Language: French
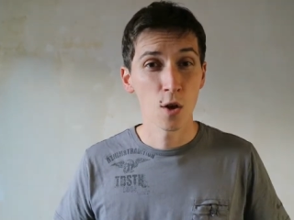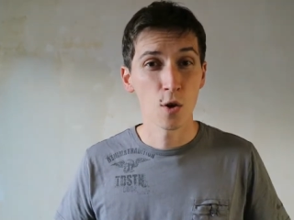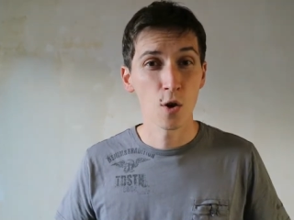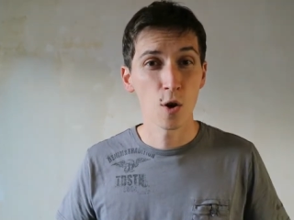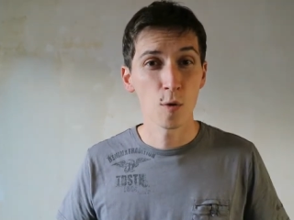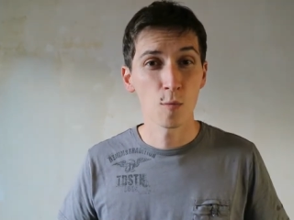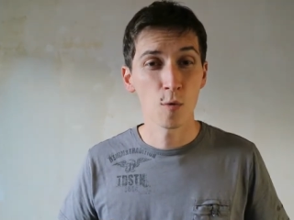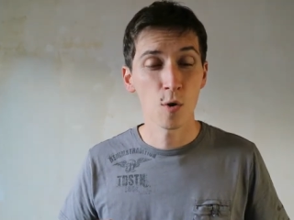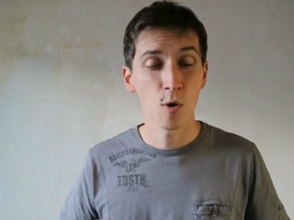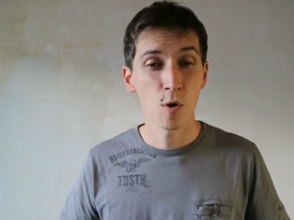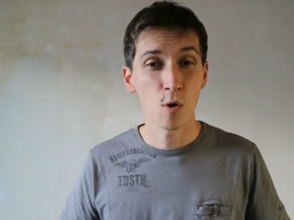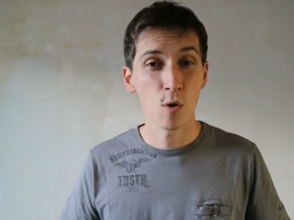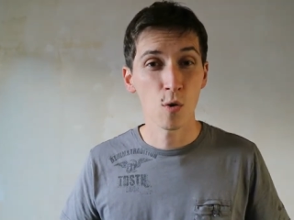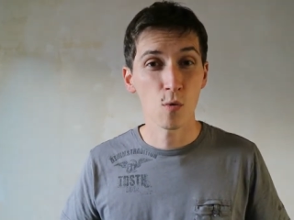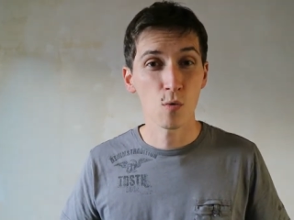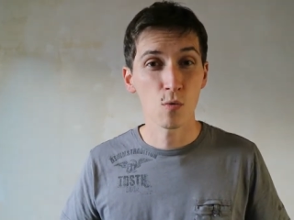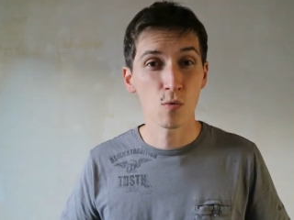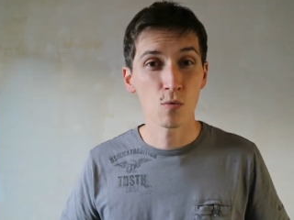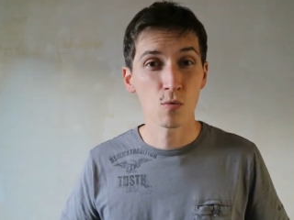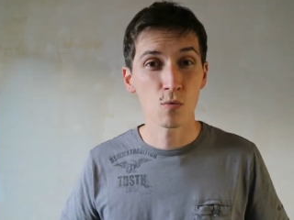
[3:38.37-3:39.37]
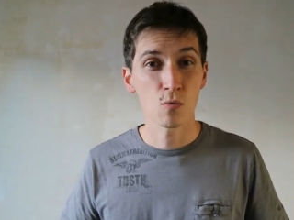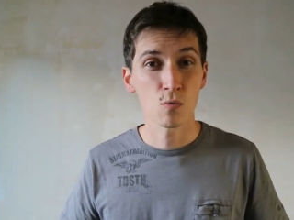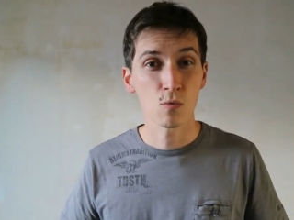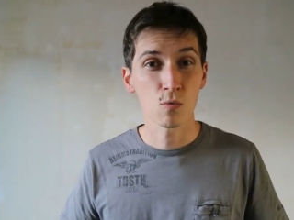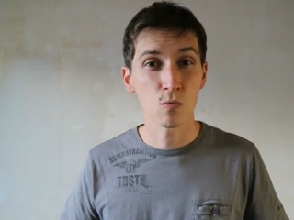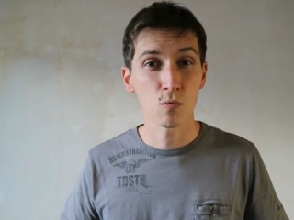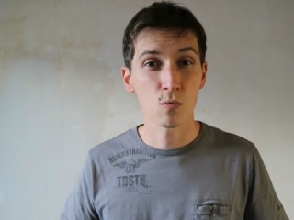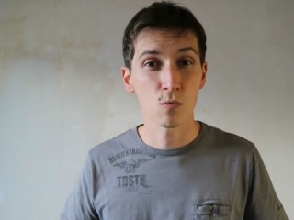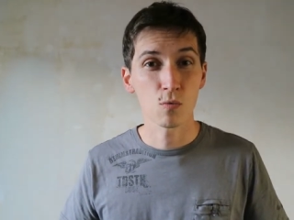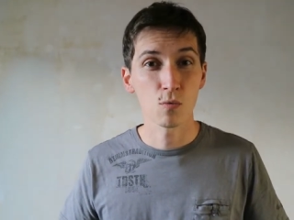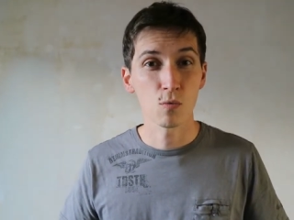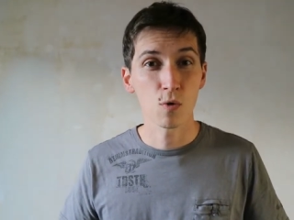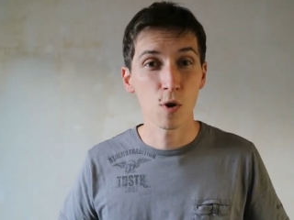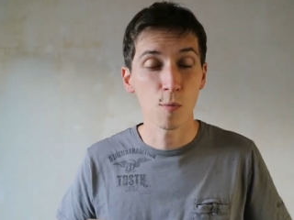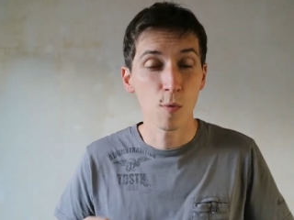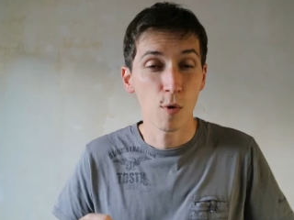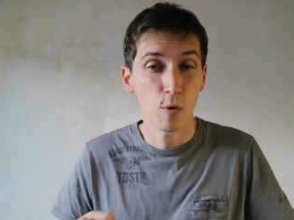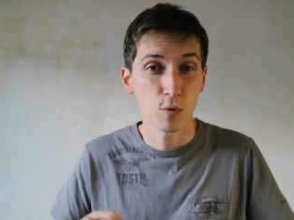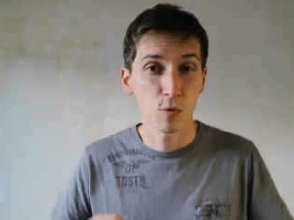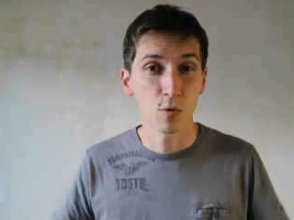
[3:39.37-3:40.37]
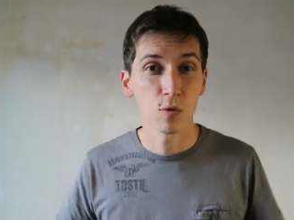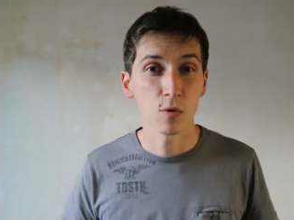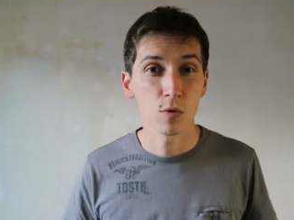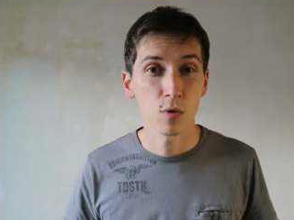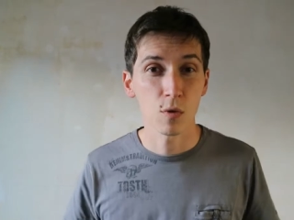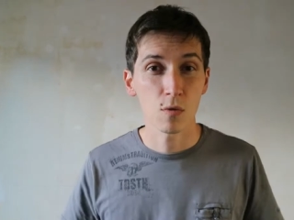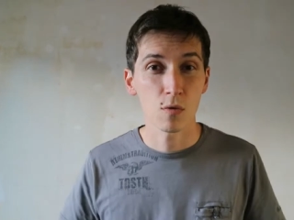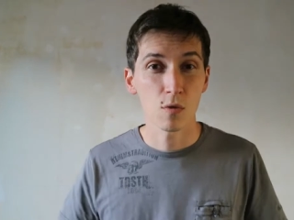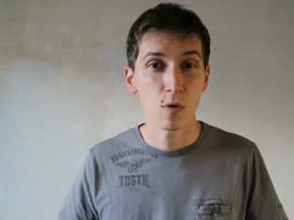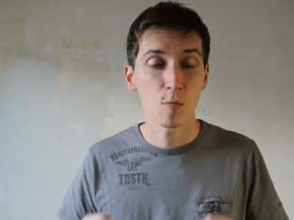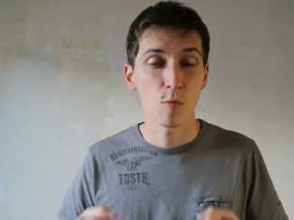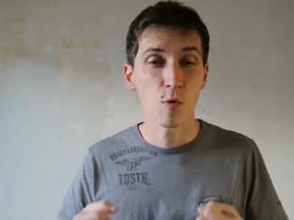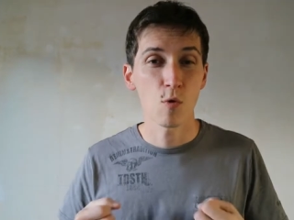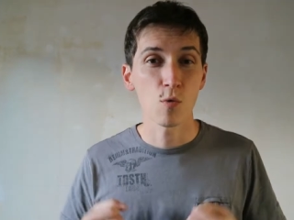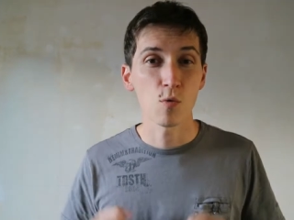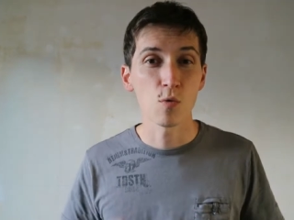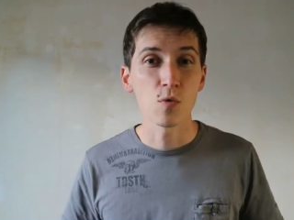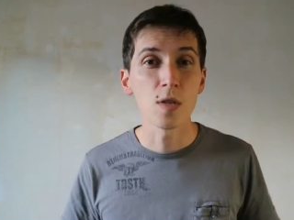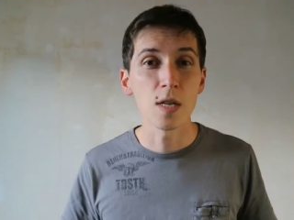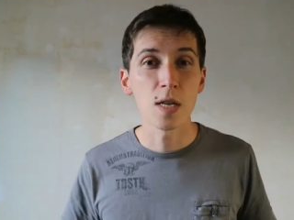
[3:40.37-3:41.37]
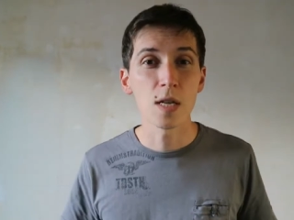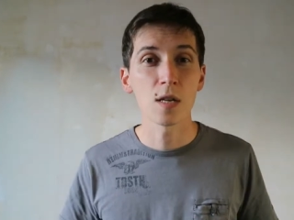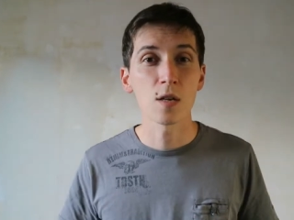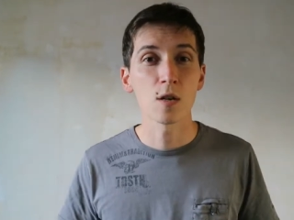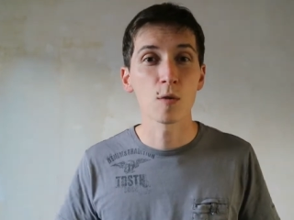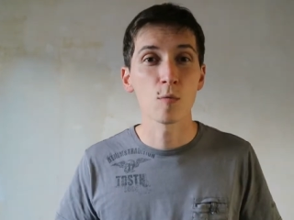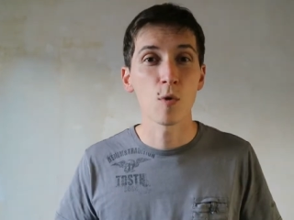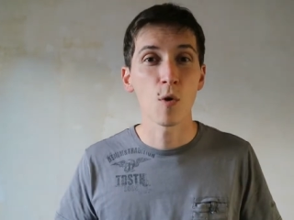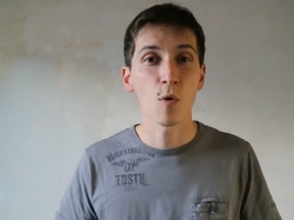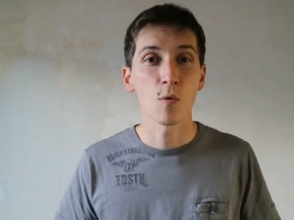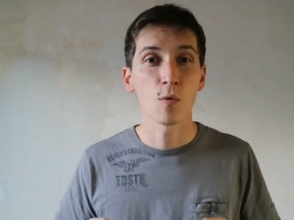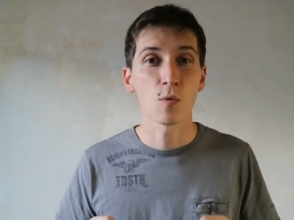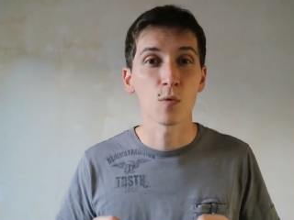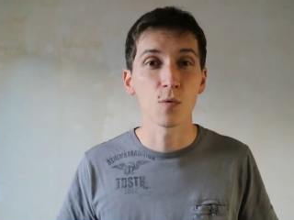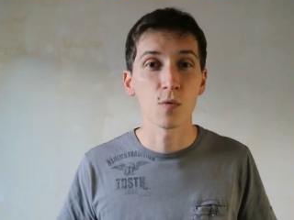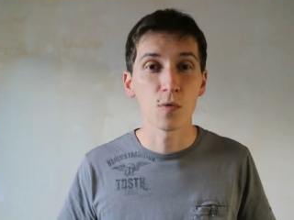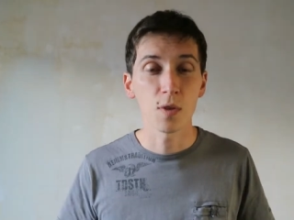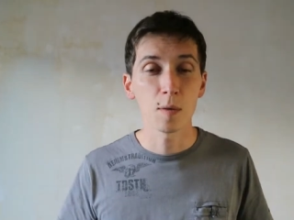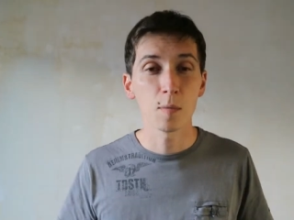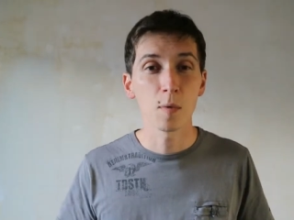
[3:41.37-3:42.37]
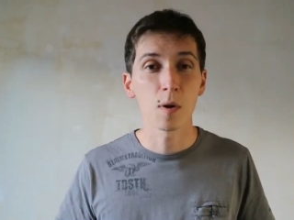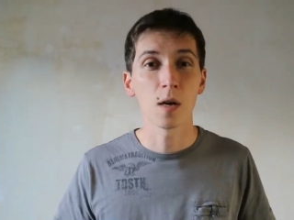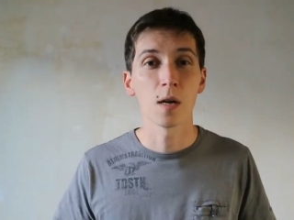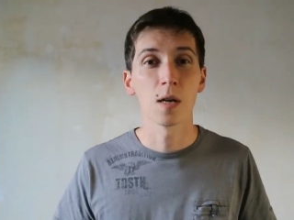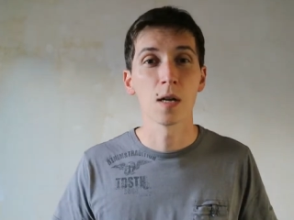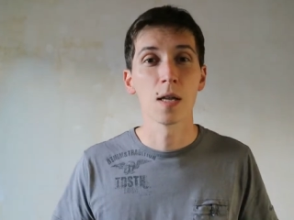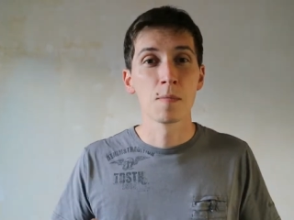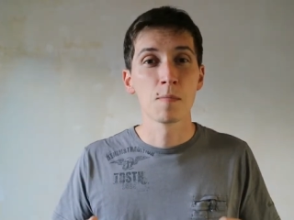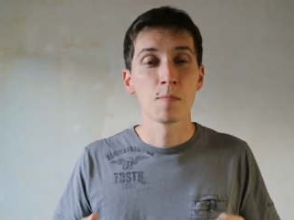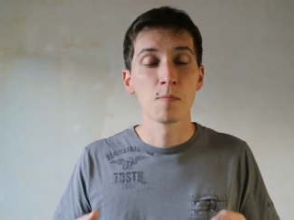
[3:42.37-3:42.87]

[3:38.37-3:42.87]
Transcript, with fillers: comment on, comment on se sent, comment on est, comment on vibre,